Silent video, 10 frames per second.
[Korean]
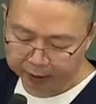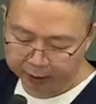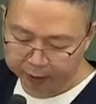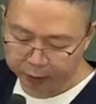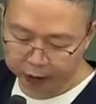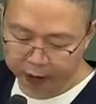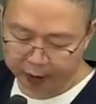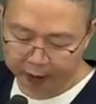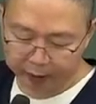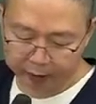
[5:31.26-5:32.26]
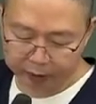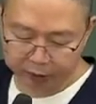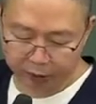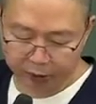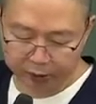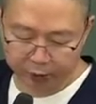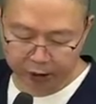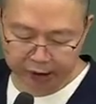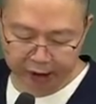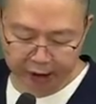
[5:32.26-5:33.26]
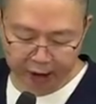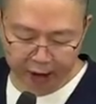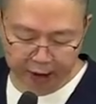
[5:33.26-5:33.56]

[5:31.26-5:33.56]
의무자로 하여금 스스로 의무를 이행케